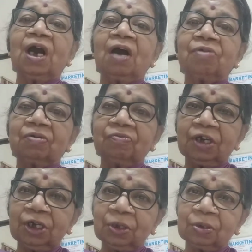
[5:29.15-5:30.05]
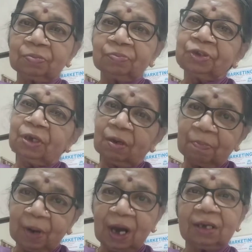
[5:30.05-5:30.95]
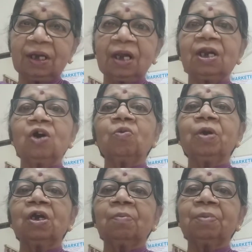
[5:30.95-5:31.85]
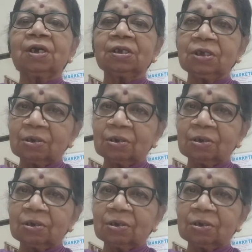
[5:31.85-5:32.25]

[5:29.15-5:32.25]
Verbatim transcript: அவர் வீட்டுக்கும் பால் நல்லா உபயோகப்பட்டது